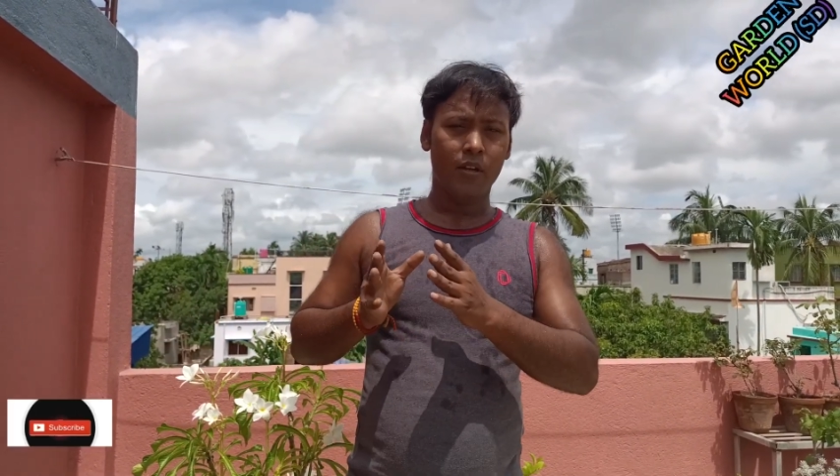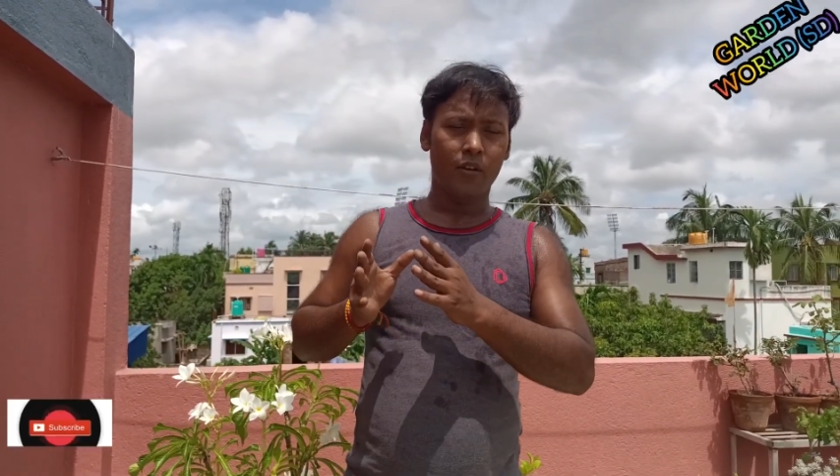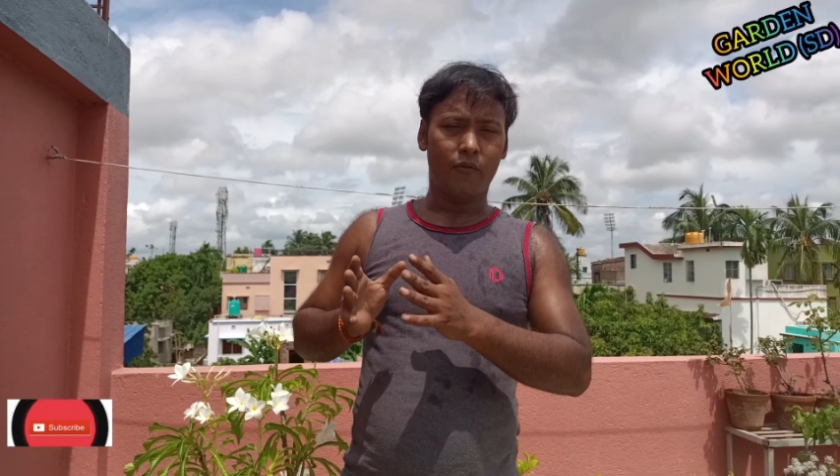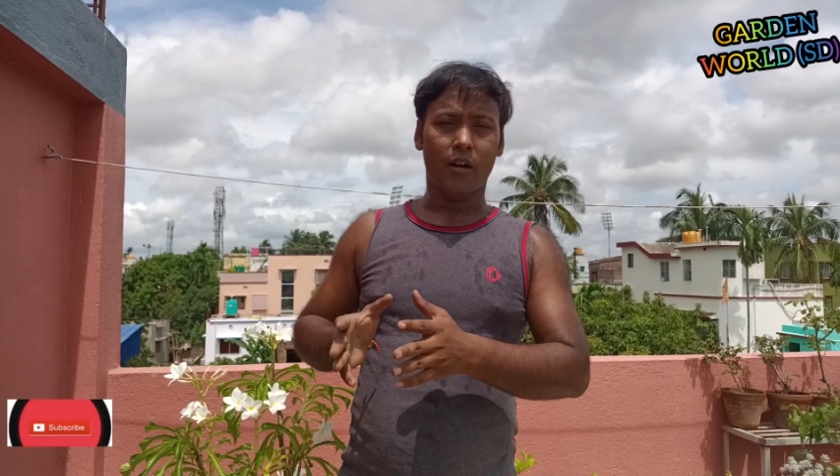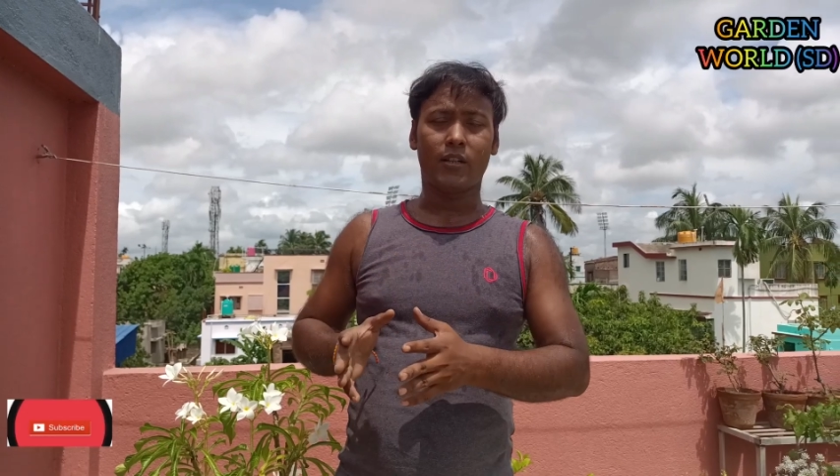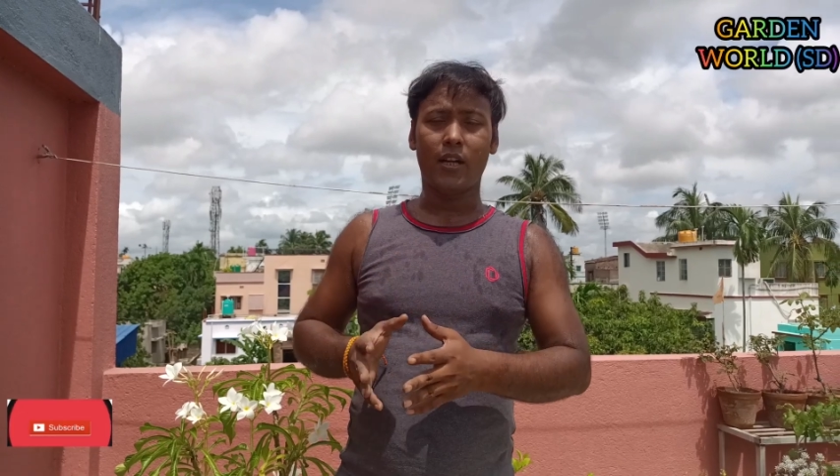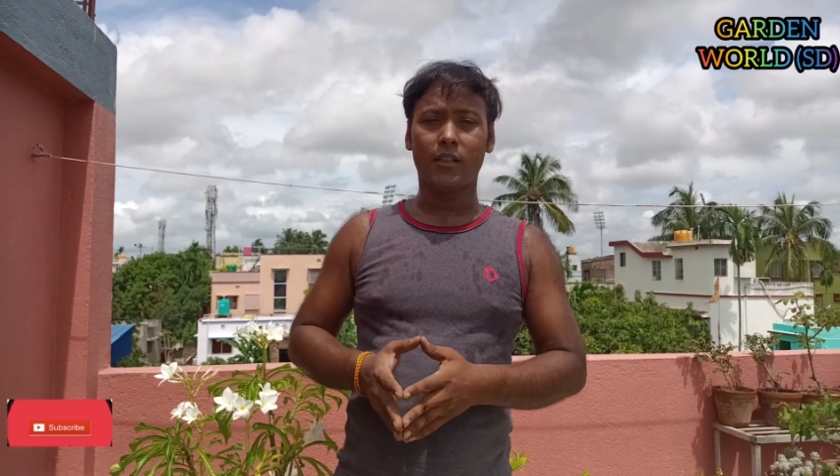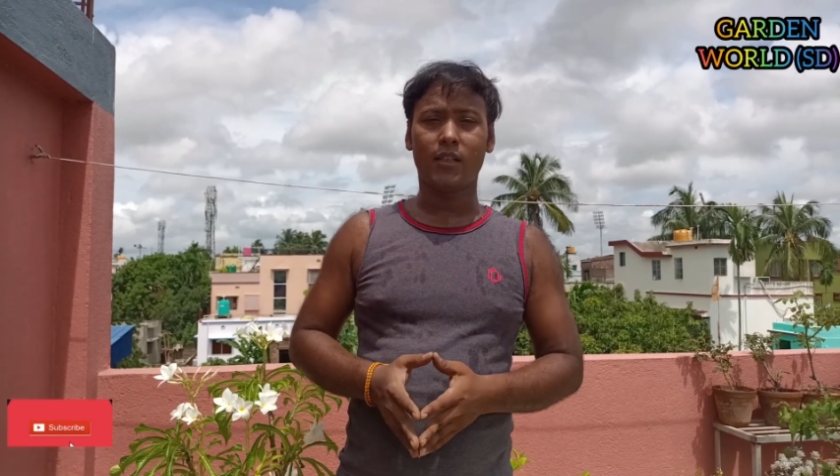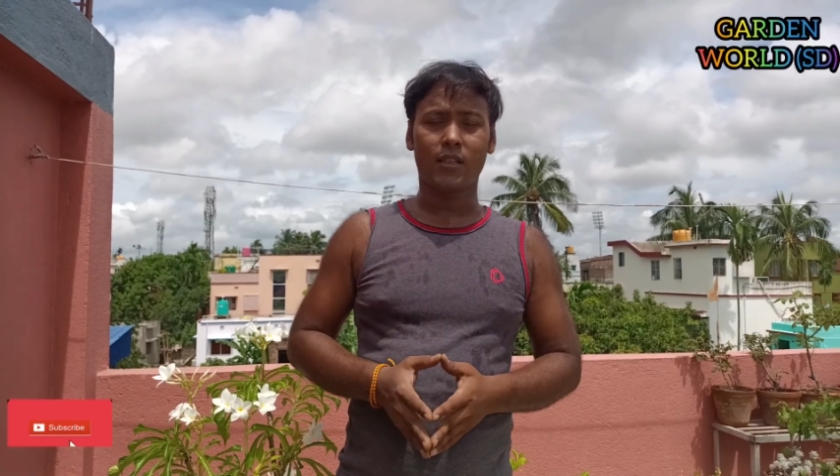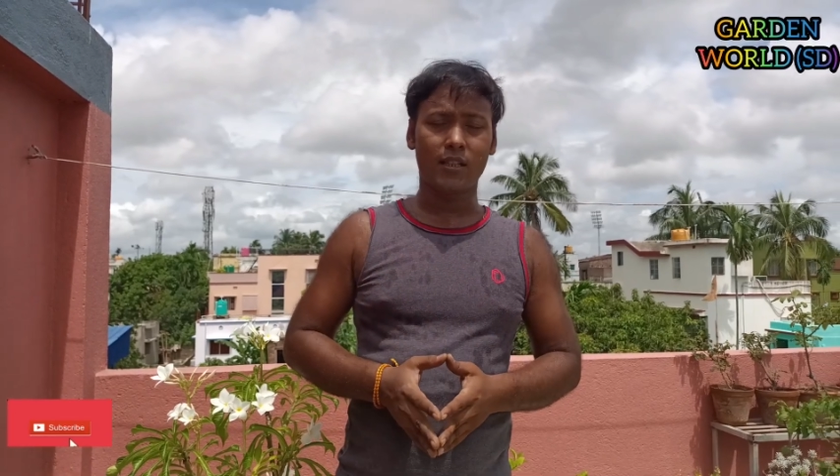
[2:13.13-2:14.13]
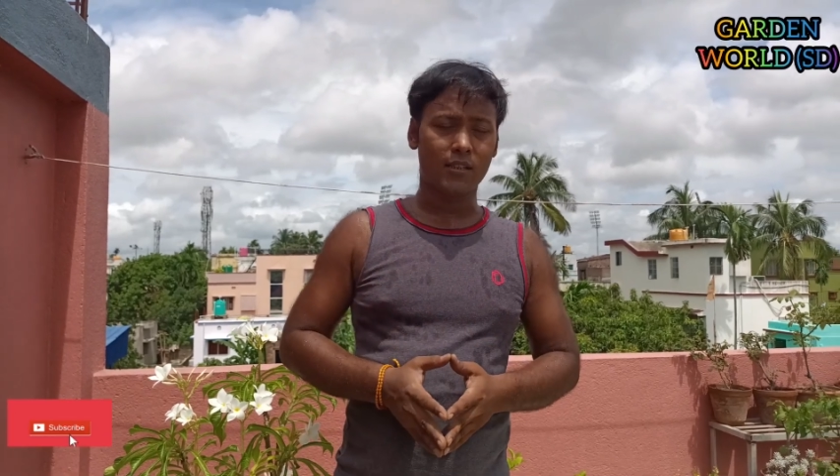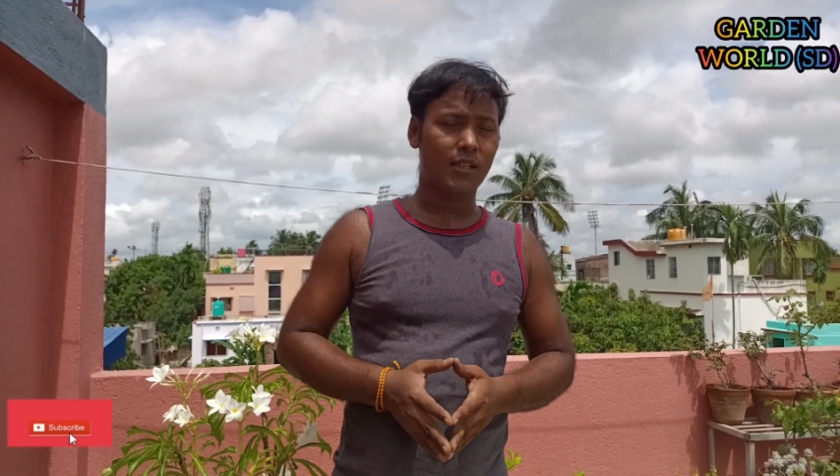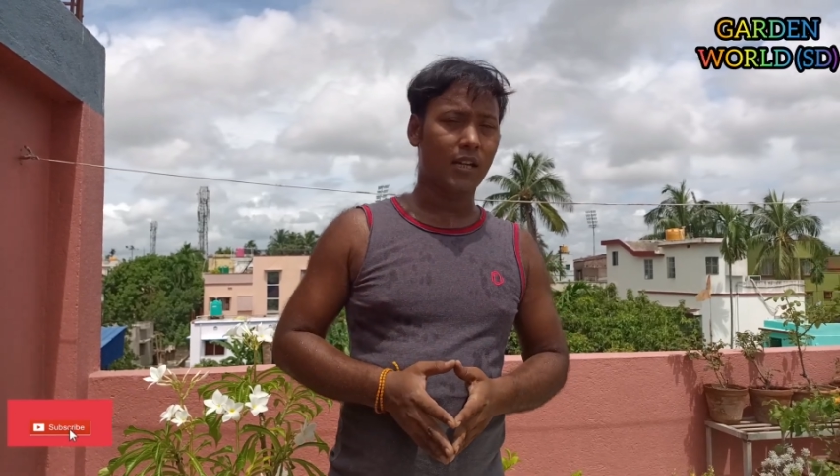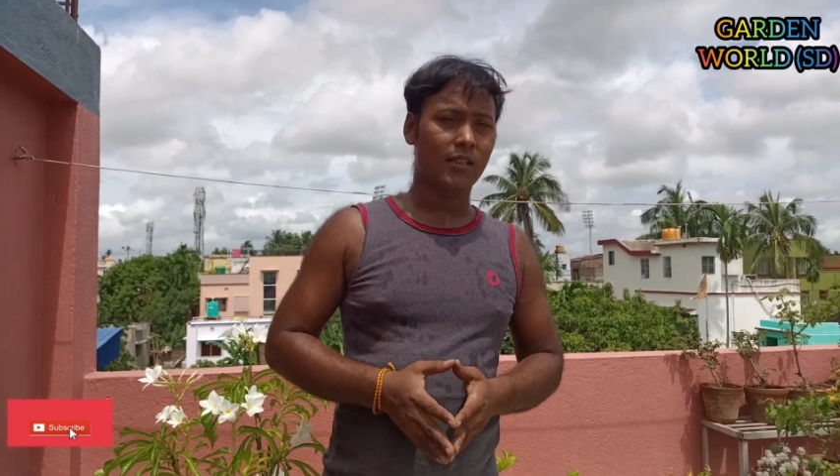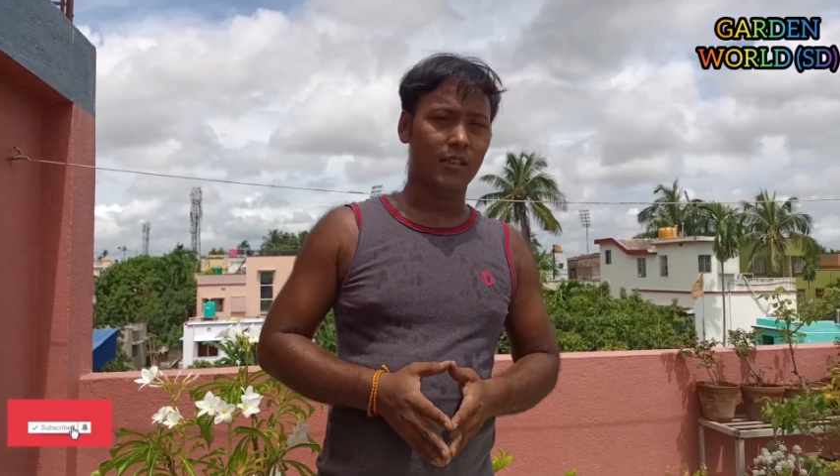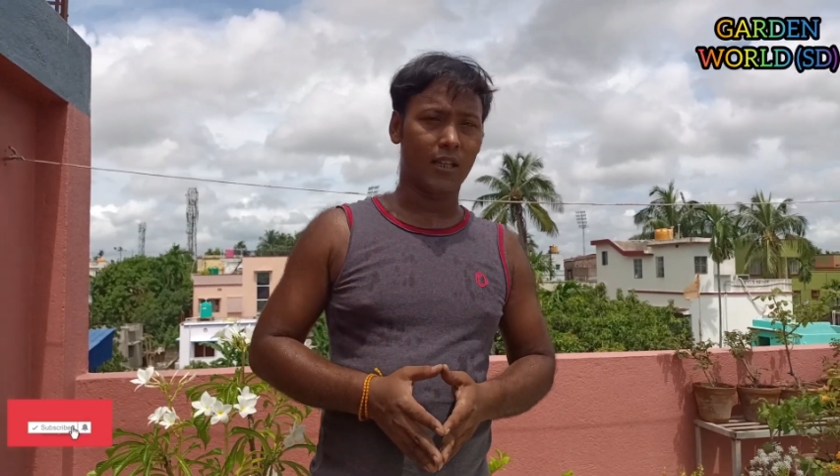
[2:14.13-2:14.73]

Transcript: फर्टिलाइज़र किस तरह से